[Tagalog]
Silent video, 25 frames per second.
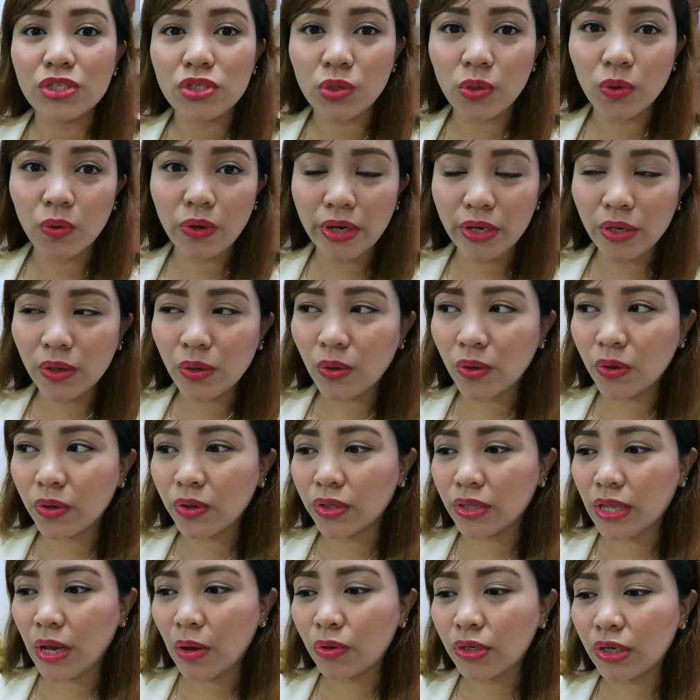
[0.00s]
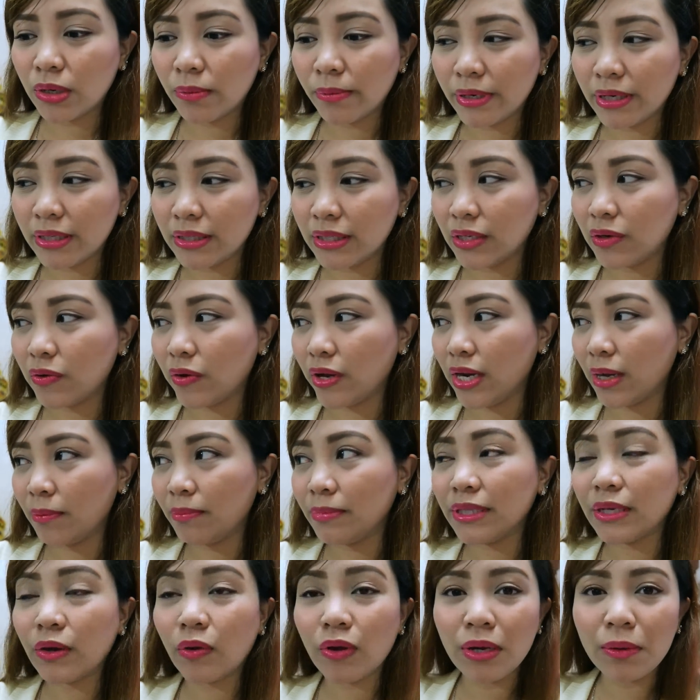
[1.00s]
So, ayun. Ako naman hindi ko
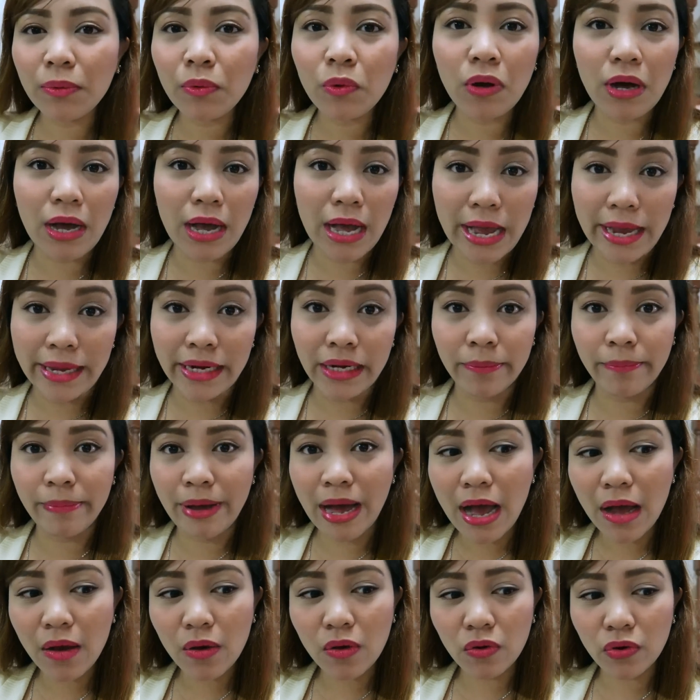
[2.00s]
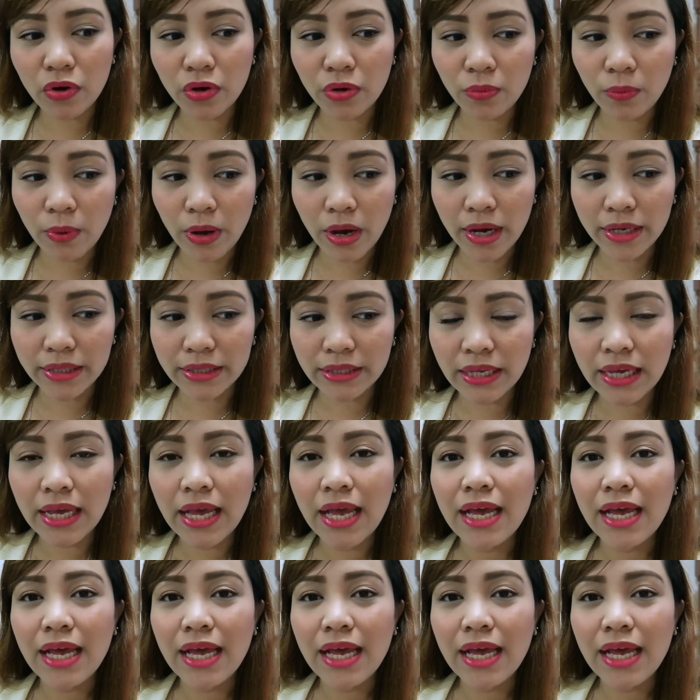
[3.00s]
alam. Hindi ko alam kung kakain na ba ako or what.